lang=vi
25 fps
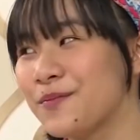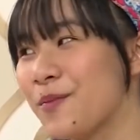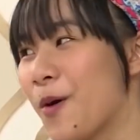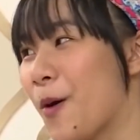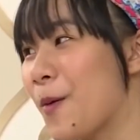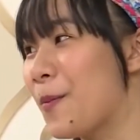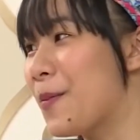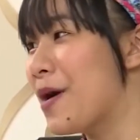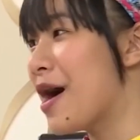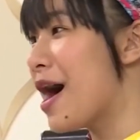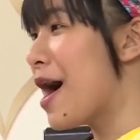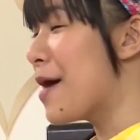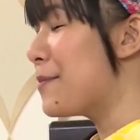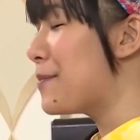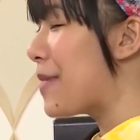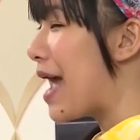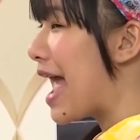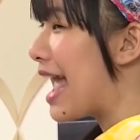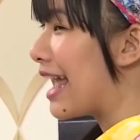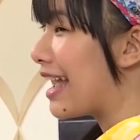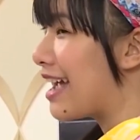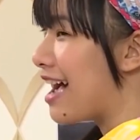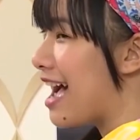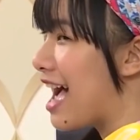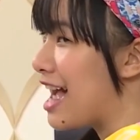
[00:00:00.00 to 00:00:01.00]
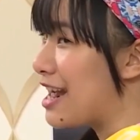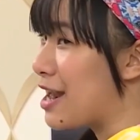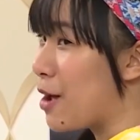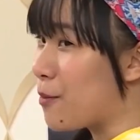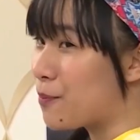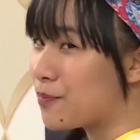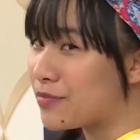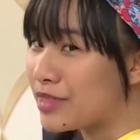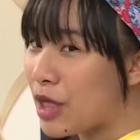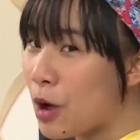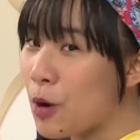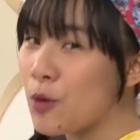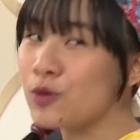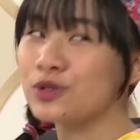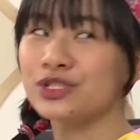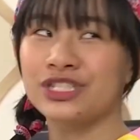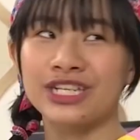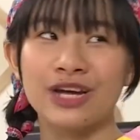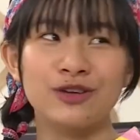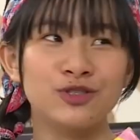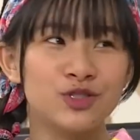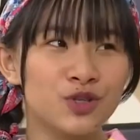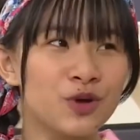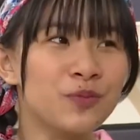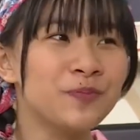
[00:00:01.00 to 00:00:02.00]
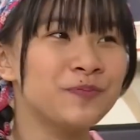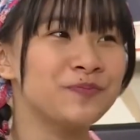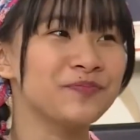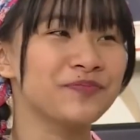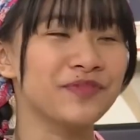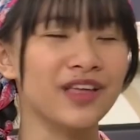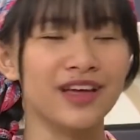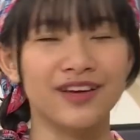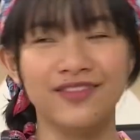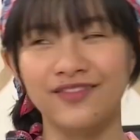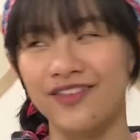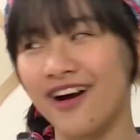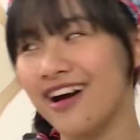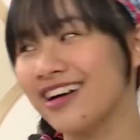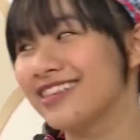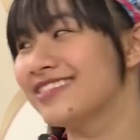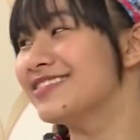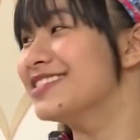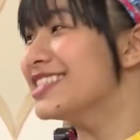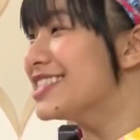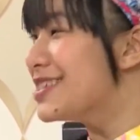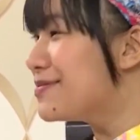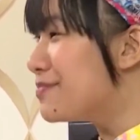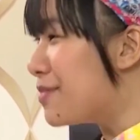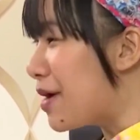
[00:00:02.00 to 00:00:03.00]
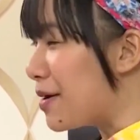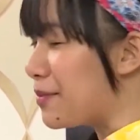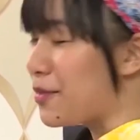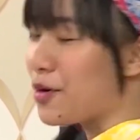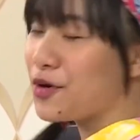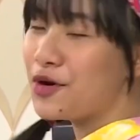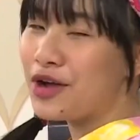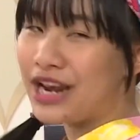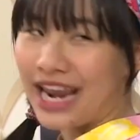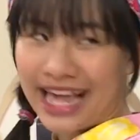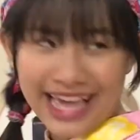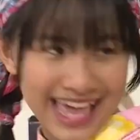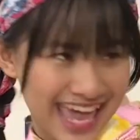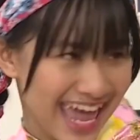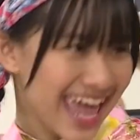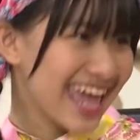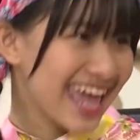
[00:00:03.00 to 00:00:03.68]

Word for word: một ờ, màn ờ, độc tấu sáo trúc vâng xin mời mọi người lắng